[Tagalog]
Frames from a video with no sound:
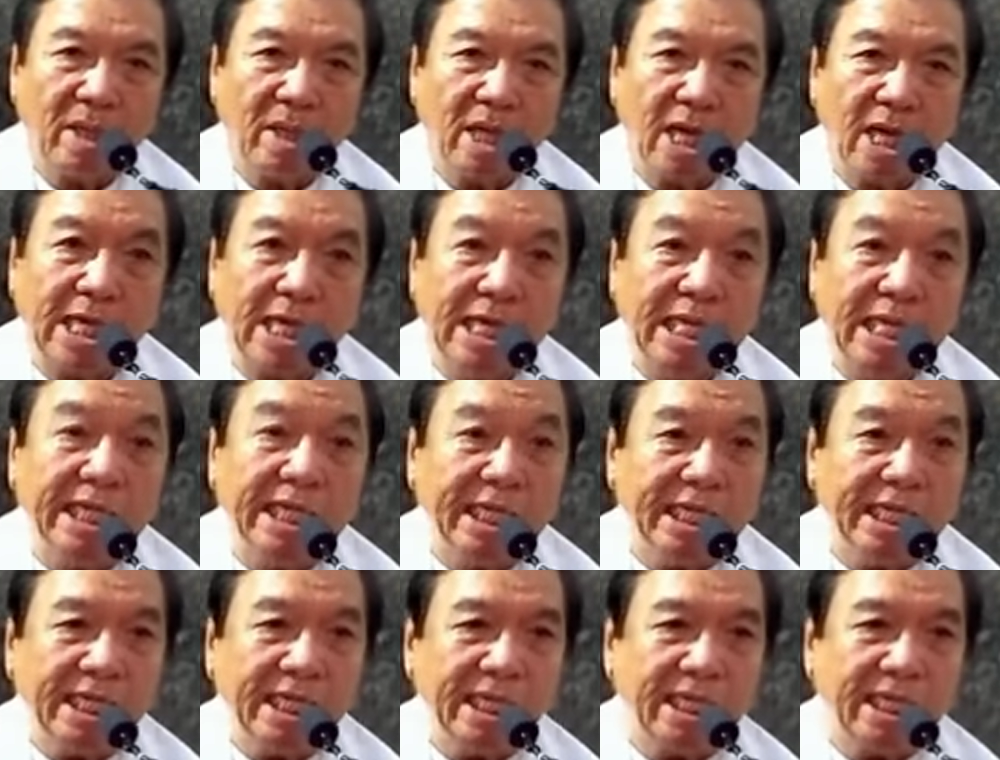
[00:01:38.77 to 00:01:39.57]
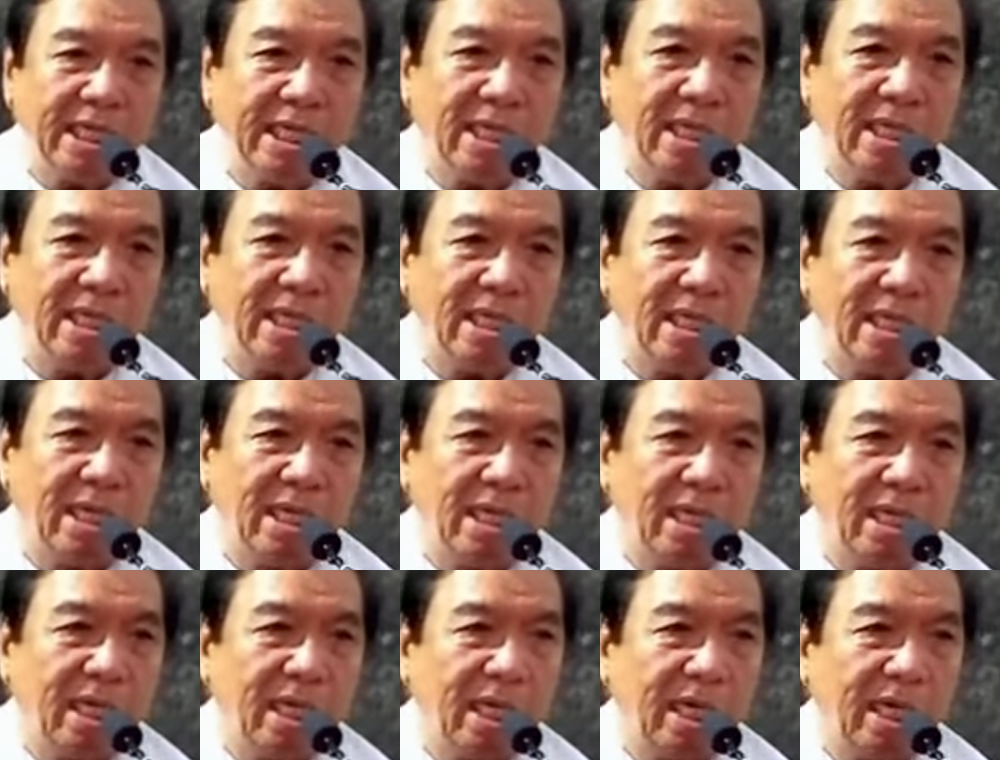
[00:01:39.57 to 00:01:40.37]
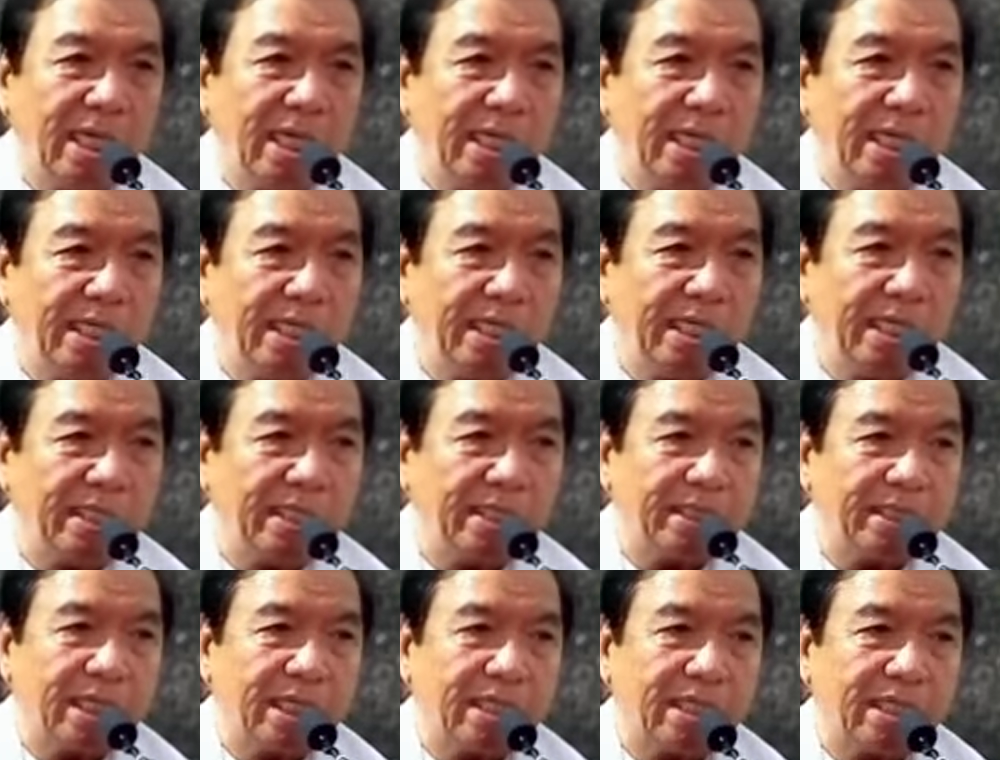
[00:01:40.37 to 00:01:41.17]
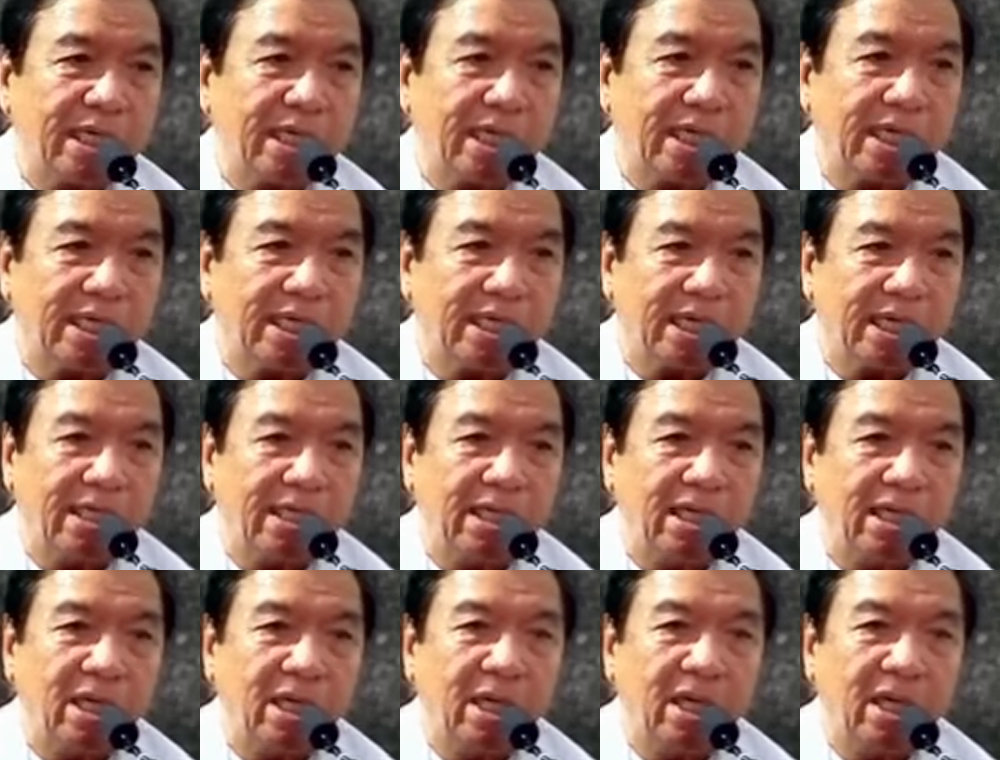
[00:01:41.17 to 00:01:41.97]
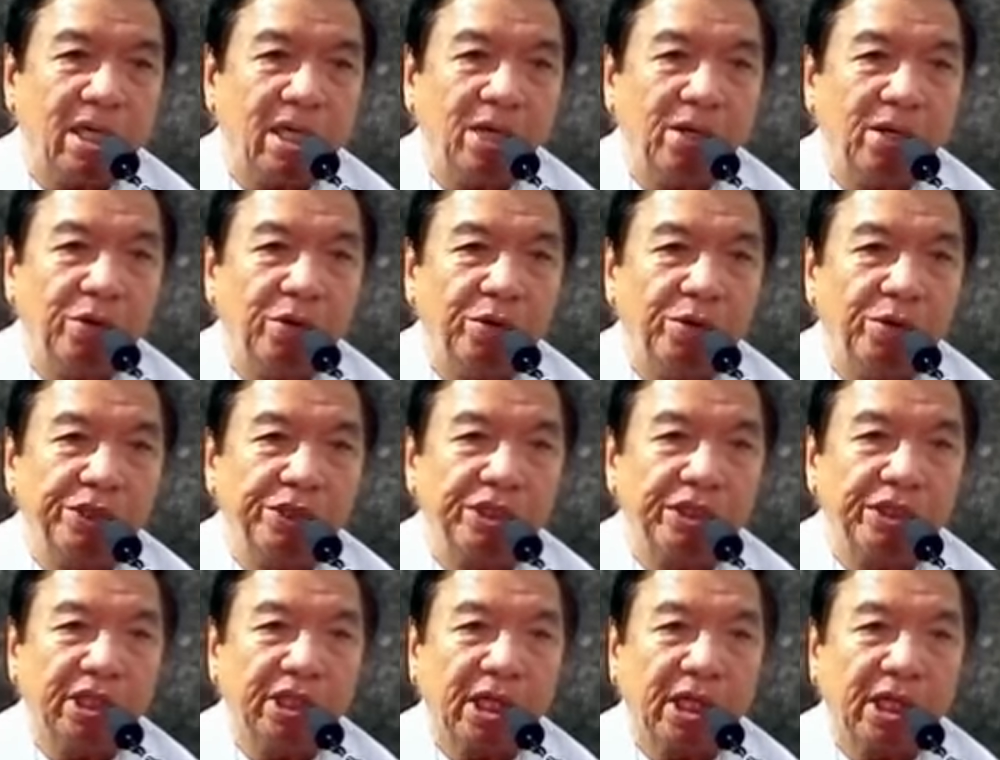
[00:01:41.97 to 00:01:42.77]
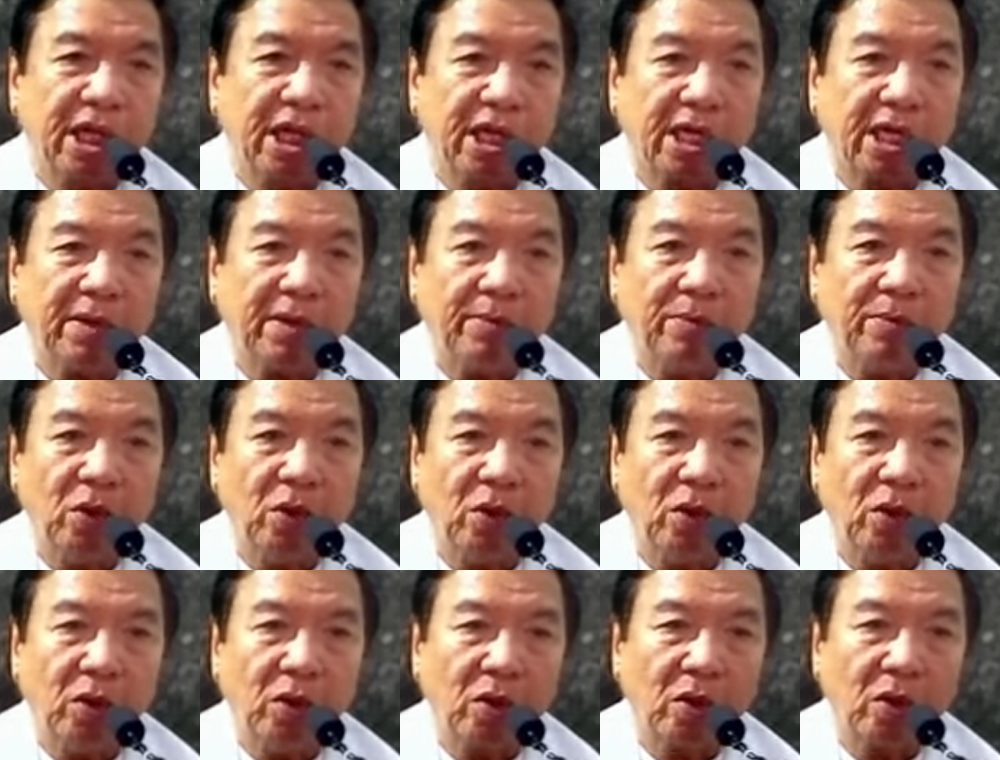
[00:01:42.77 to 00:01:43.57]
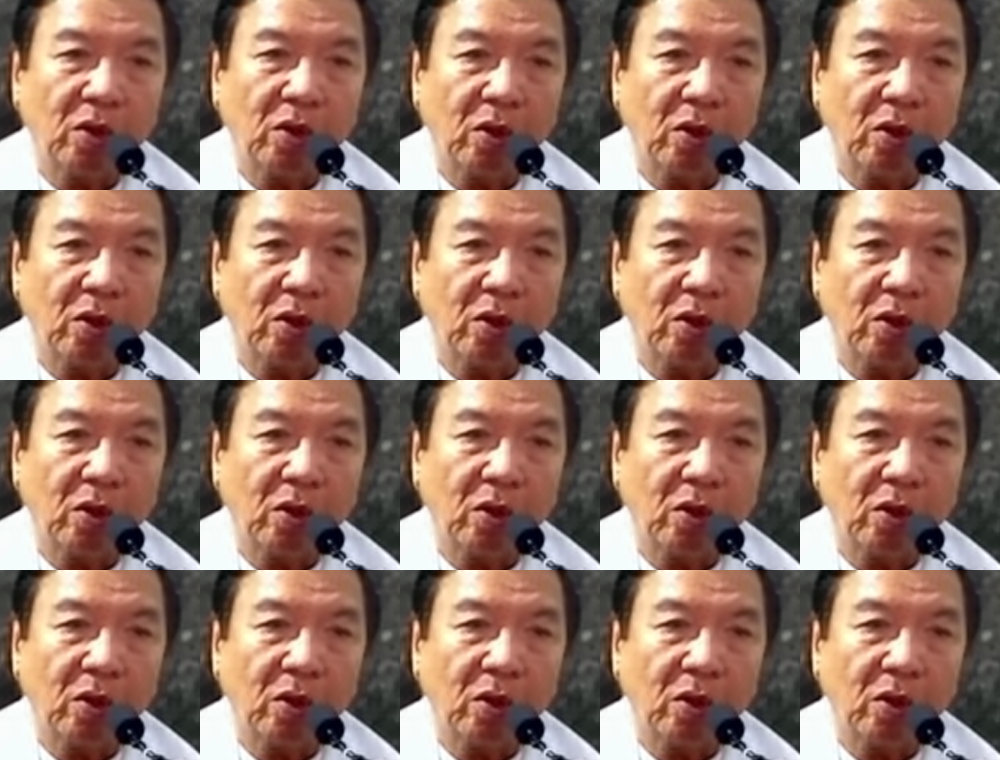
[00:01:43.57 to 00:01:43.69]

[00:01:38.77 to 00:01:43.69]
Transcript: haligi. Haligi sa tahanan usara kabuok.